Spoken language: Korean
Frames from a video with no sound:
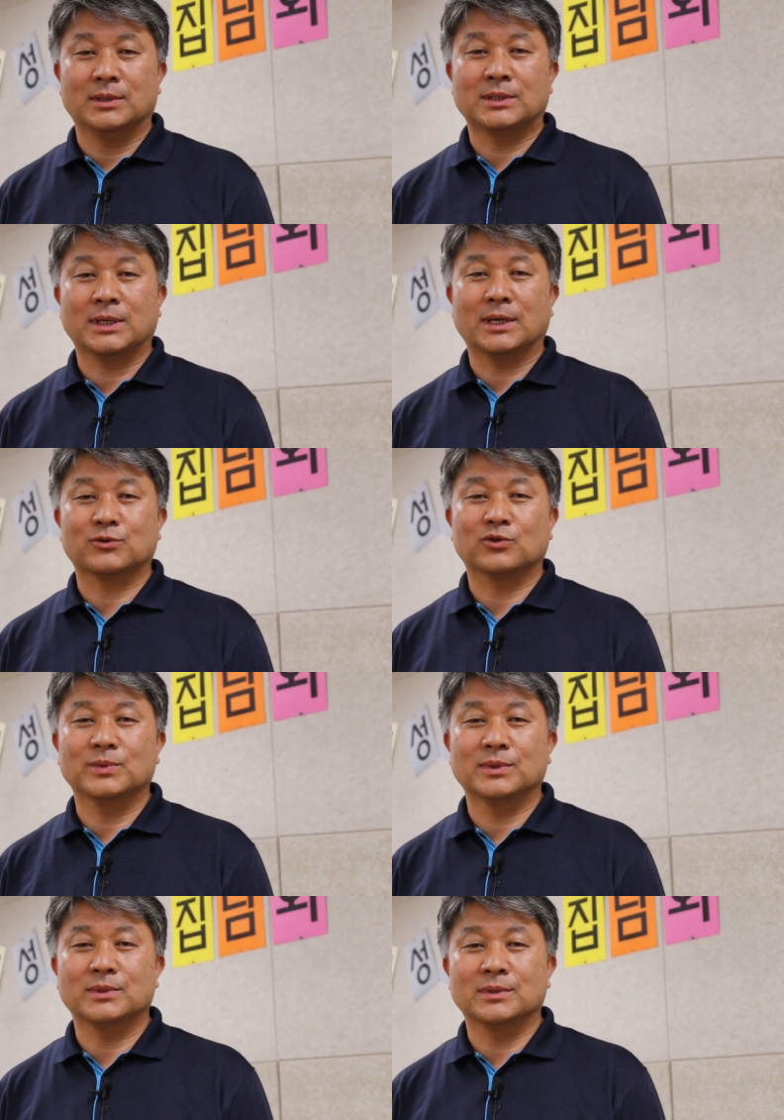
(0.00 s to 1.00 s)
이제
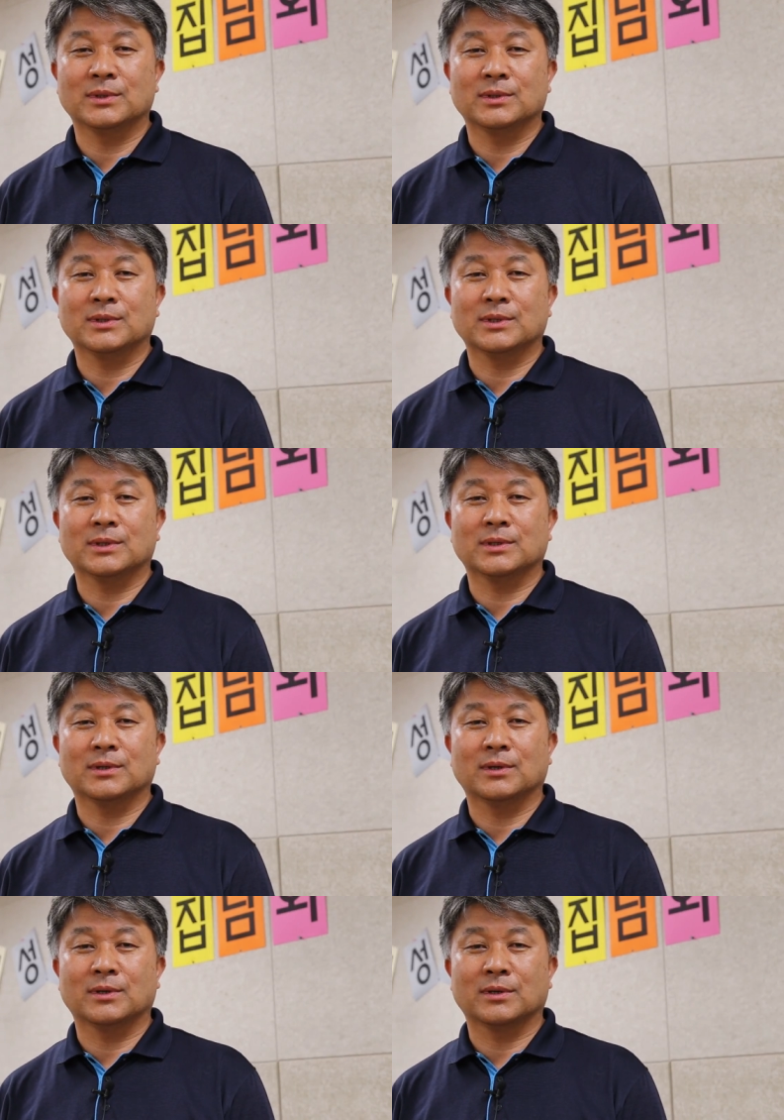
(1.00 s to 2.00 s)

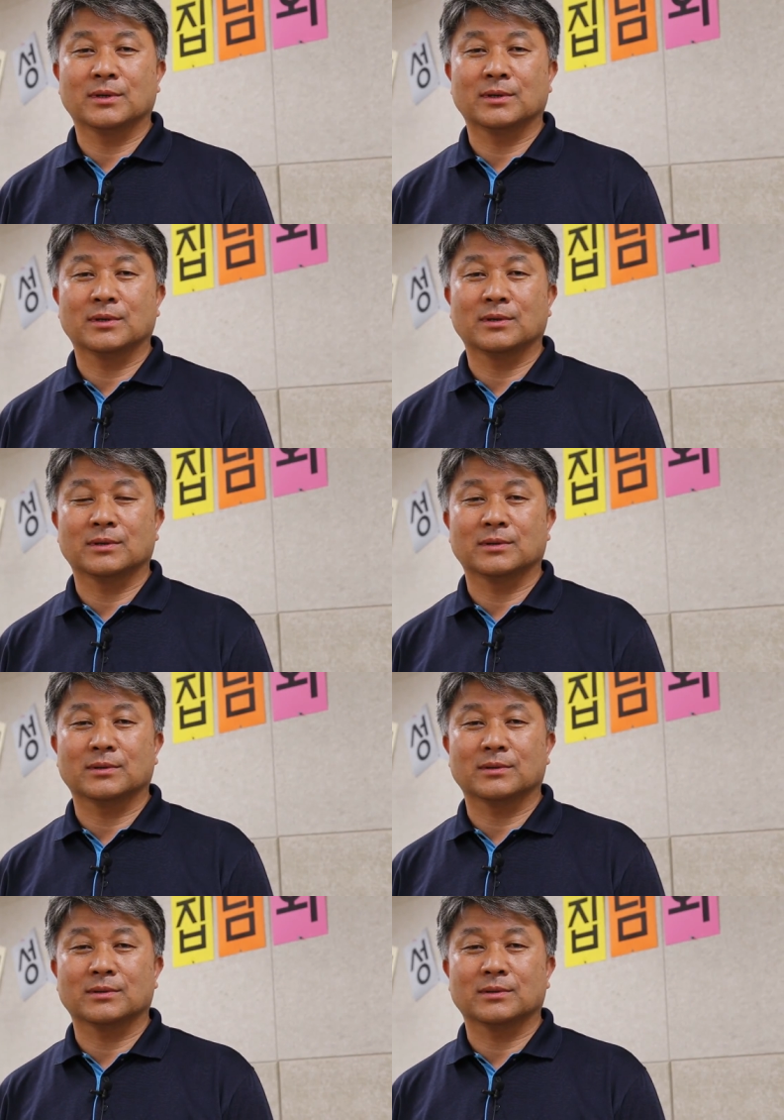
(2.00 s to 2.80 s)
주민들이 어,